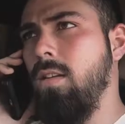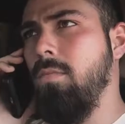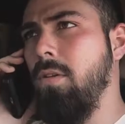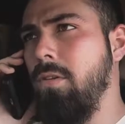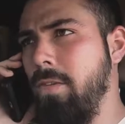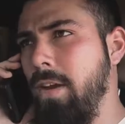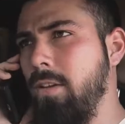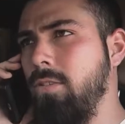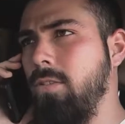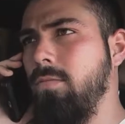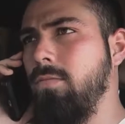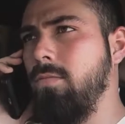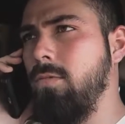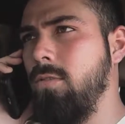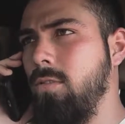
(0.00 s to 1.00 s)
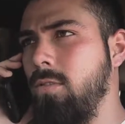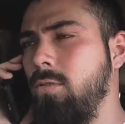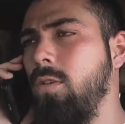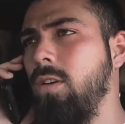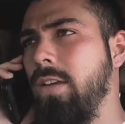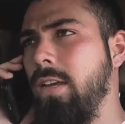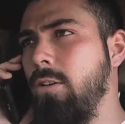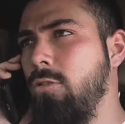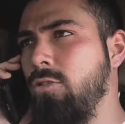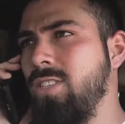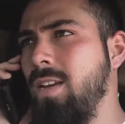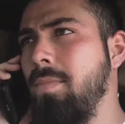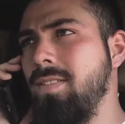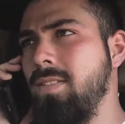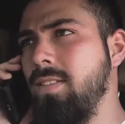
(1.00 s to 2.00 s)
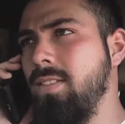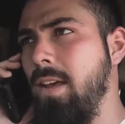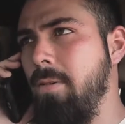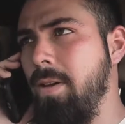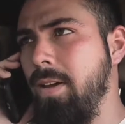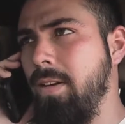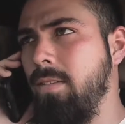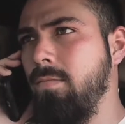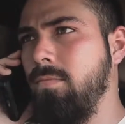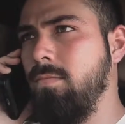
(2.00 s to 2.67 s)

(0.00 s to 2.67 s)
Perfecto. Cualquier cosa me hace saber.